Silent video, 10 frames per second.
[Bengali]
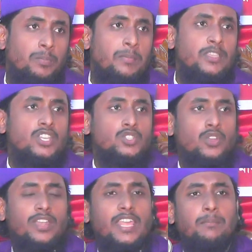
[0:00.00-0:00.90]
বিভিন্ন
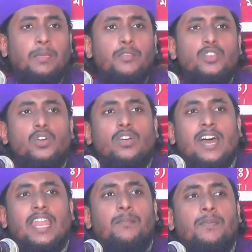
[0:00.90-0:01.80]
ধরনের বিভিন্ন
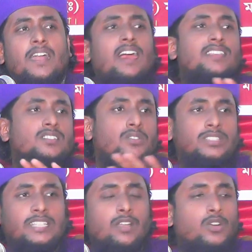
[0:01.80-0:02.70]
খারাপ কাজ
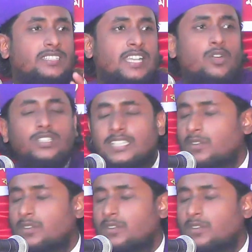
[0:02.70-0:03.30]
করতে করতে করতে